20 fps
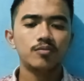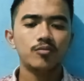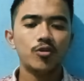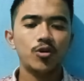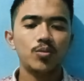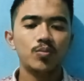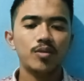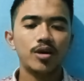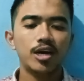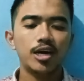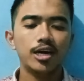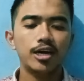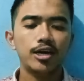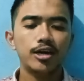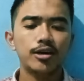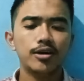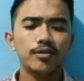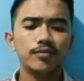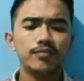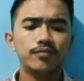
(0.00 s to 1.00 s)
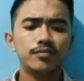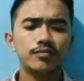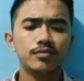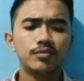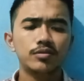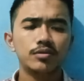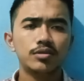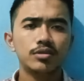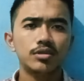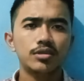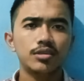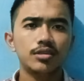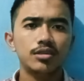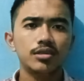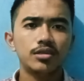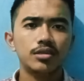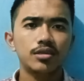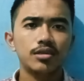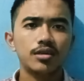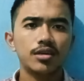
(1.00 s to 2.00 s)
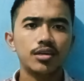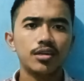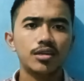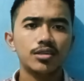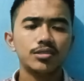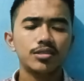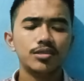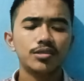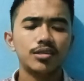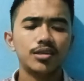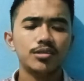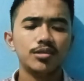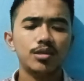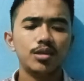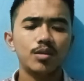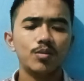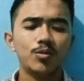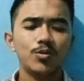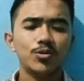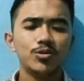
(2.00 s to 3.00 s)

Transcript: mohon maaf karena saya hanyalah